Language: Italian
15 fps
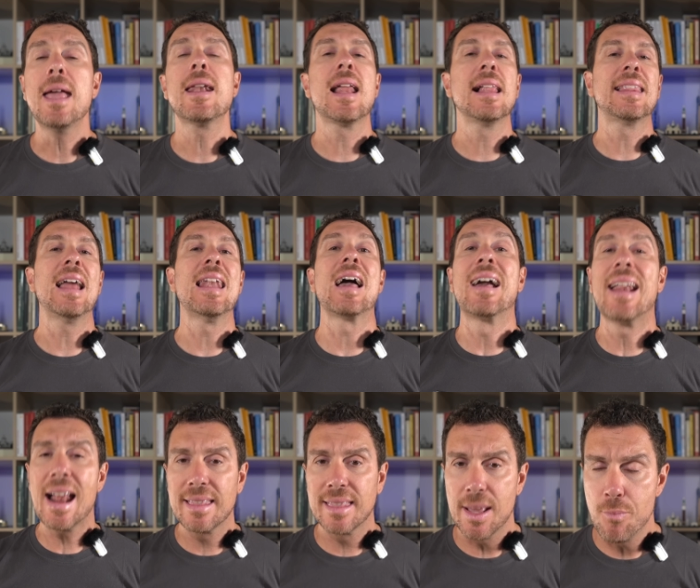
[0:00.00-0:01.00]
In realtà la
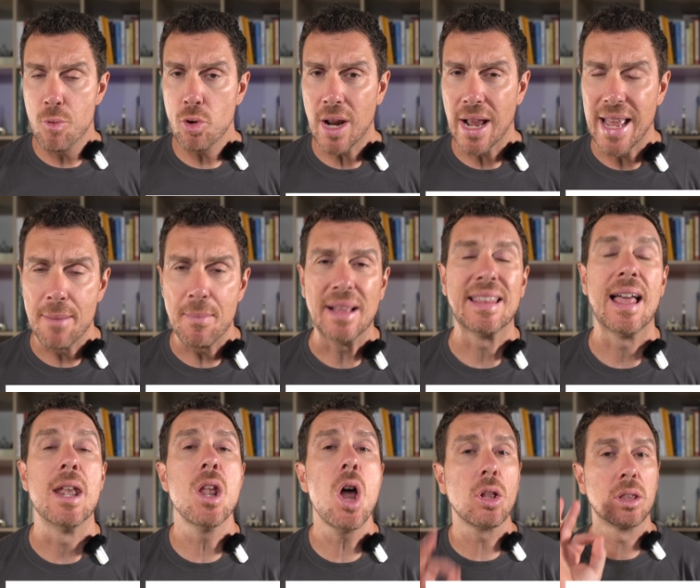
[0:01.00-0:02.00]
grande purga
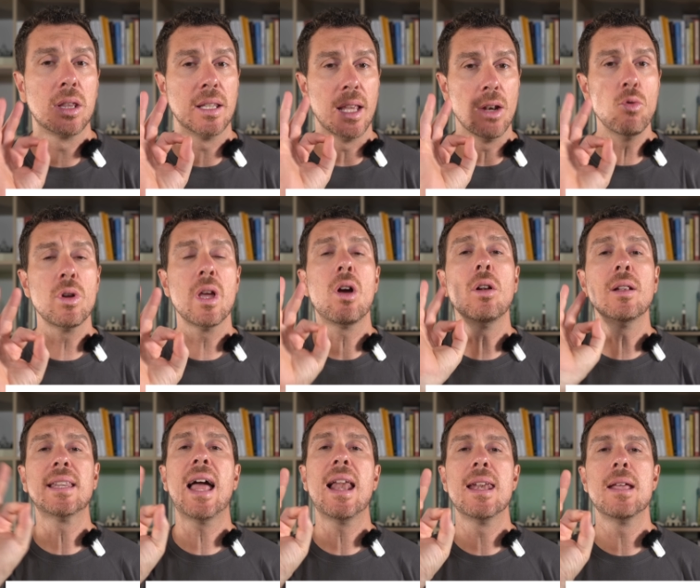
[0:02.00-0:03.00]
chiamata Notte dei lunghi
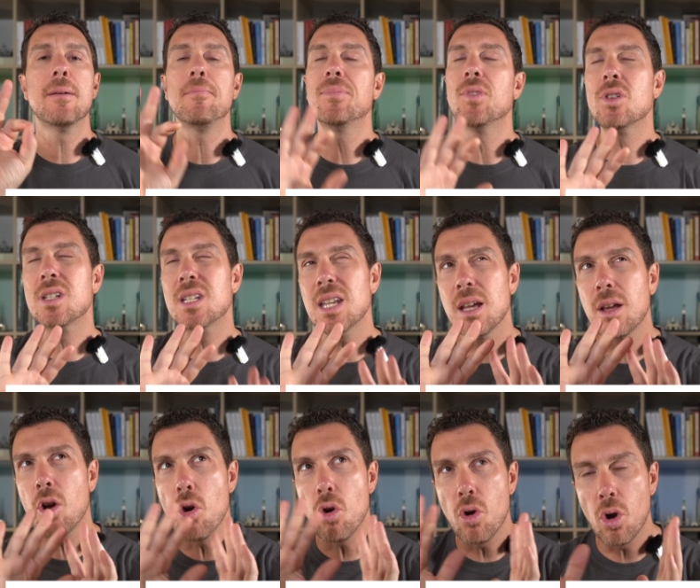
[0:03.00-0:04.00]
coltelli non si
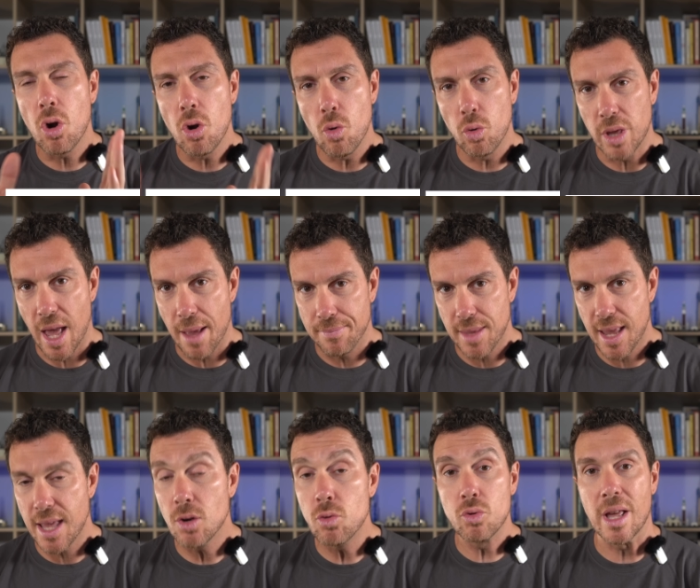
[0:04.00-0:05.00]
conclude
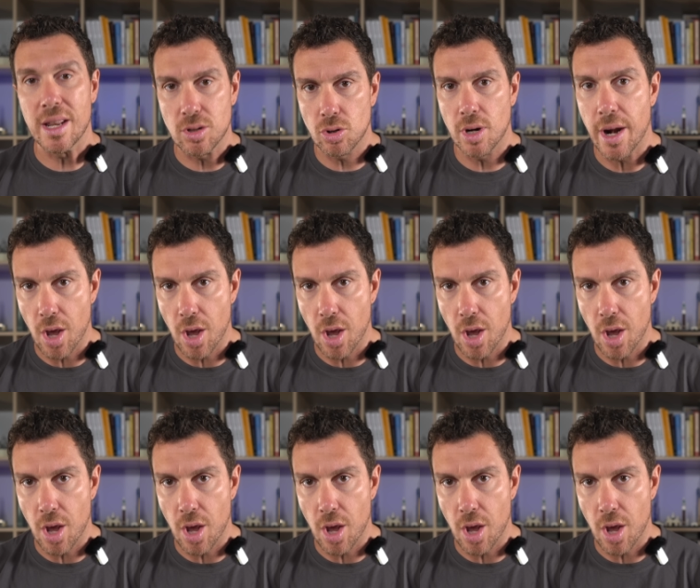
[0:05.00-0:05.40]
in una sola